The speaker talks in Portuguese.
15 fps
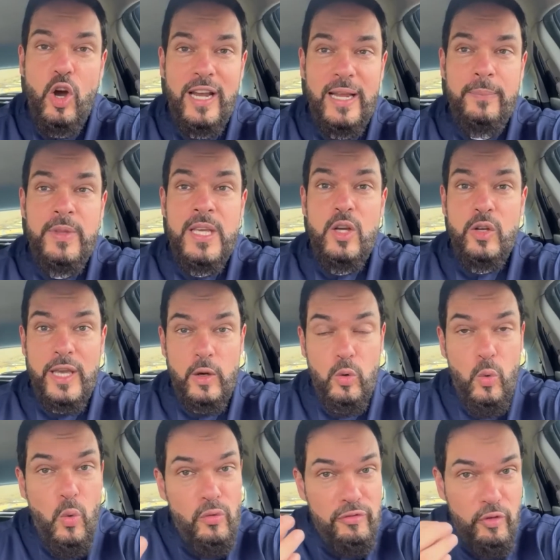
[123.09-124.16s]
E olha,
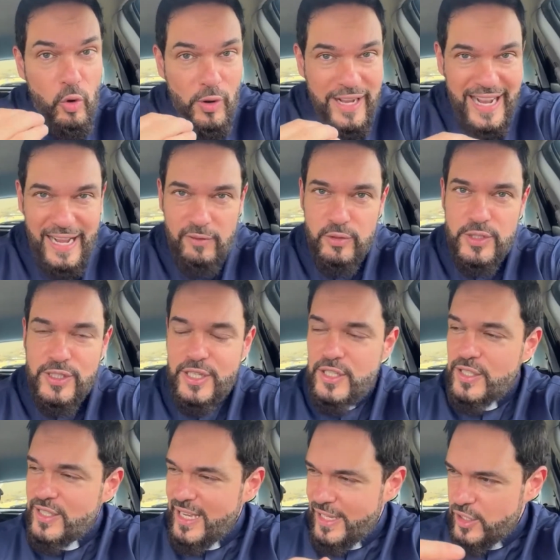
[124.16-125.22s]
quero convocar você
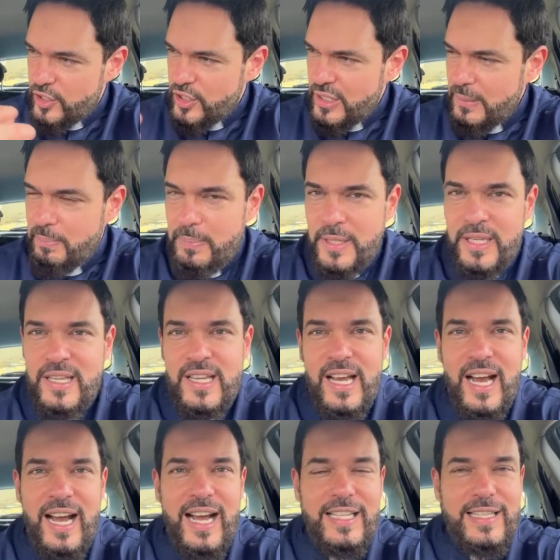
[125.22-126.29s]
de Sergipe,
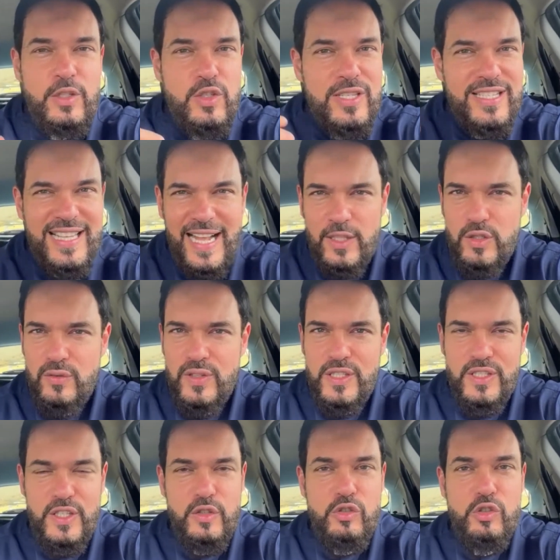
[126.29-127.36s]
uh, dos estados
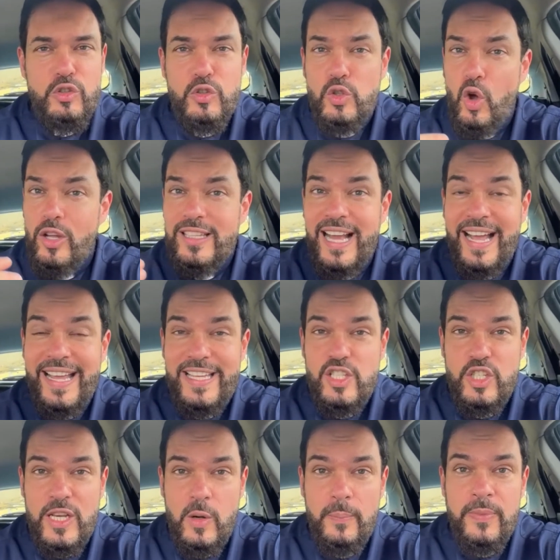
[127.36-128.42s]
vizinhos, de toda a
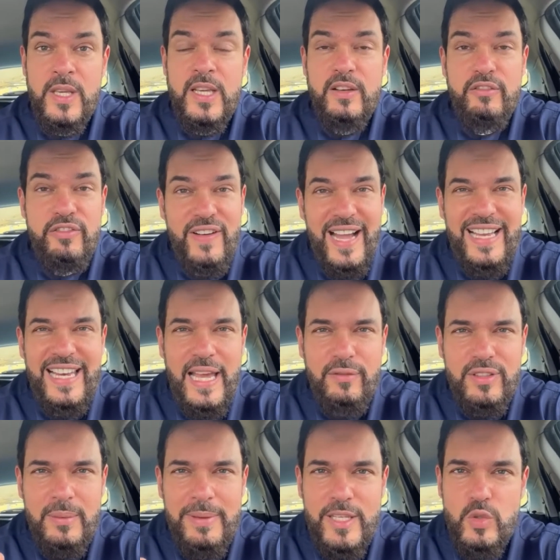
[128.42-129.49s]
região Vai,
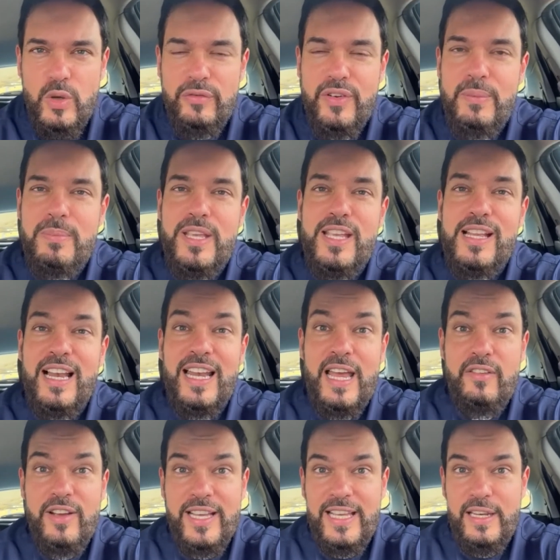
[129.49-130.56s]
leve também a sua família,
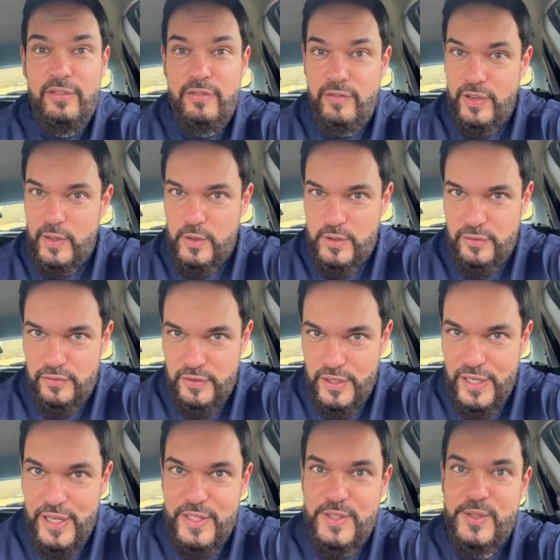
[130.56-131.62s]
leve aquele filho
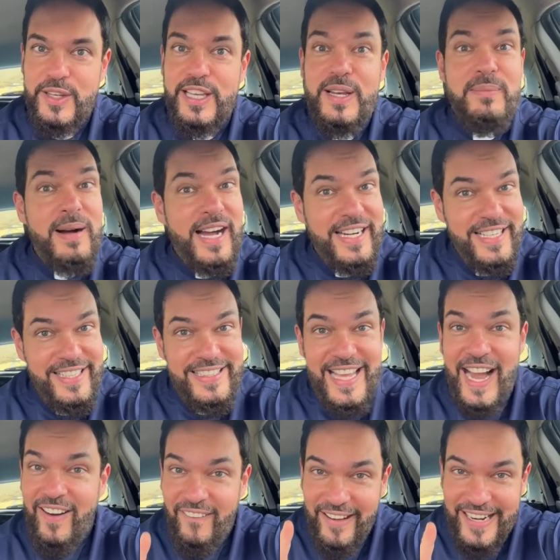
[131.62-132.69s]
difícil, aquele
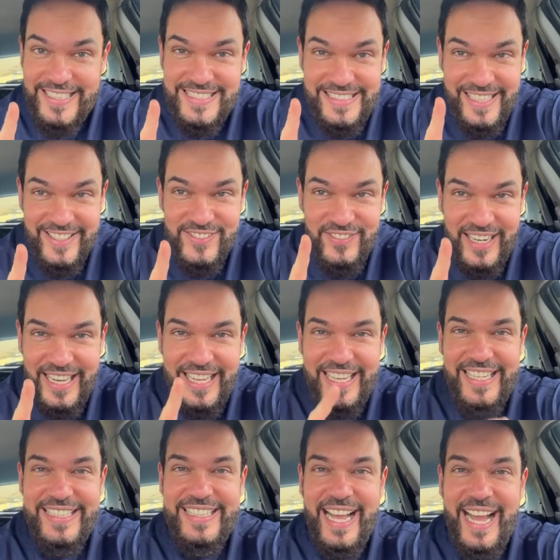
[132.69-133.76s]
marido, é a hora de Deus para
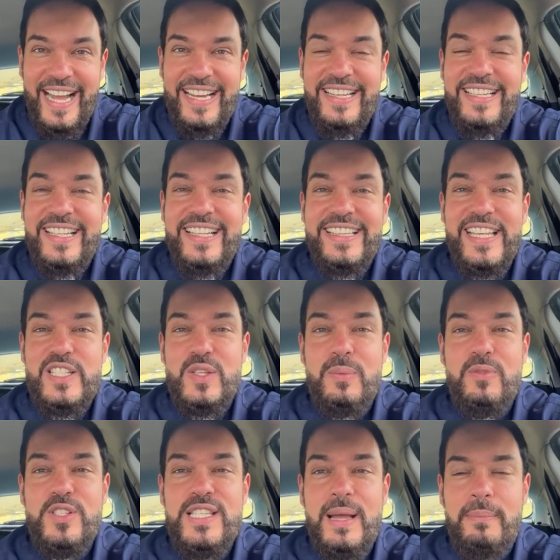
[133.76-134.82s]
ele, tá? Deixa
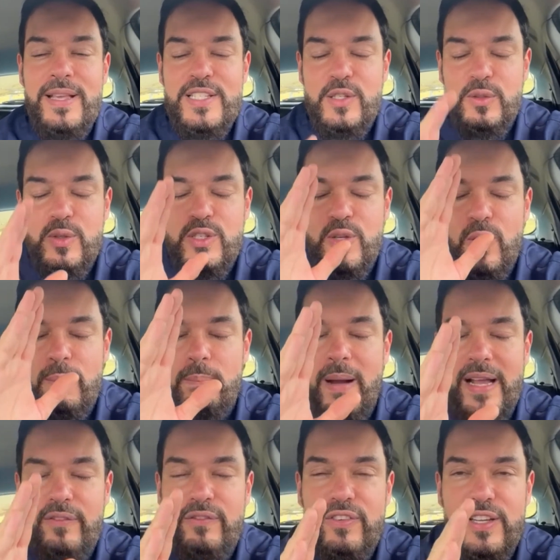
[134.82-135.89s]
você a benção do Senhor,
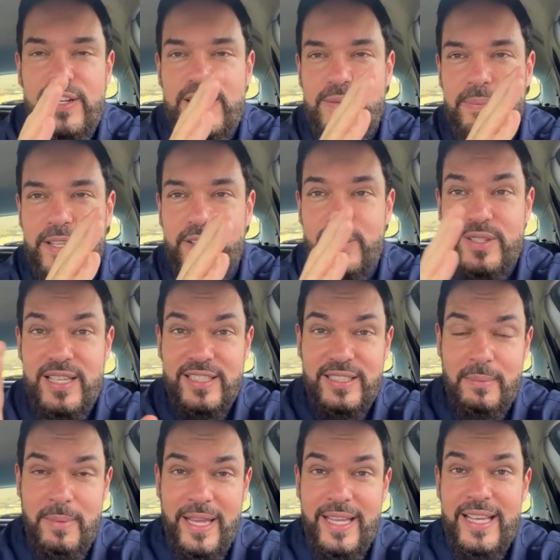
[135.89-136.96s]
Pai, Filho e Espírito
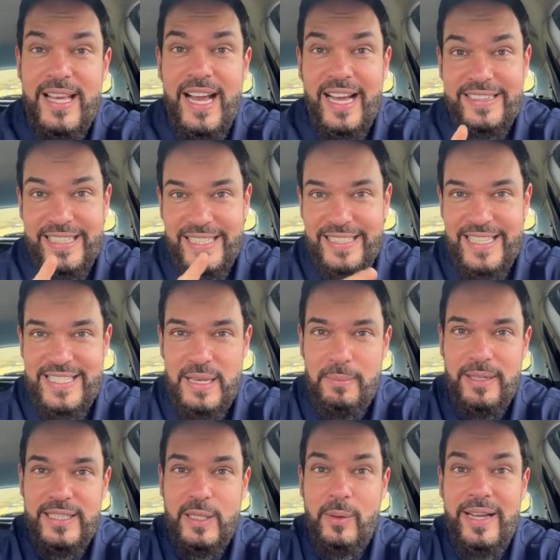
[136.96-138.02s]
Santo também. Até em
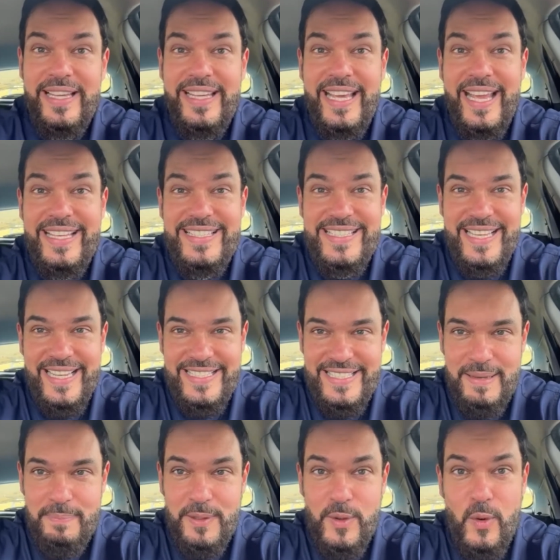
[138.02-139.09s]
dezembro, então, aí em
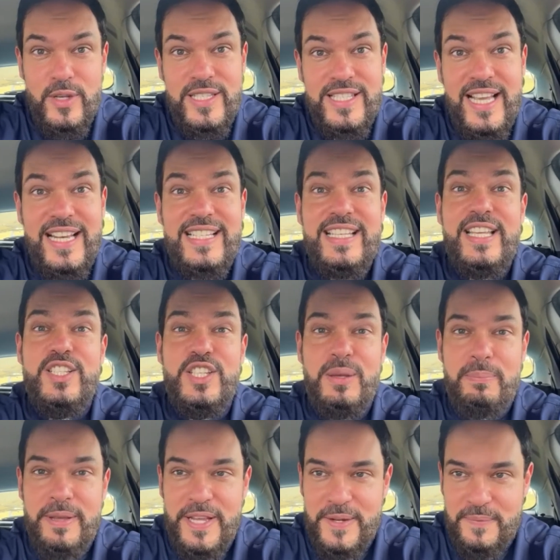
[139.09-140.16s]
Sergipe, no Osana
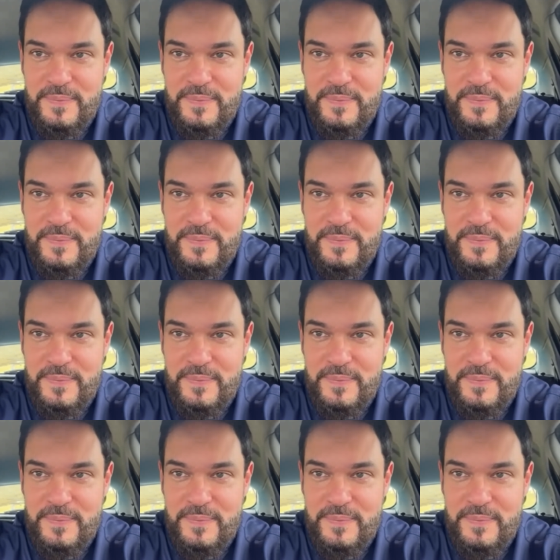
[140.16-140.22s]
Sergipe.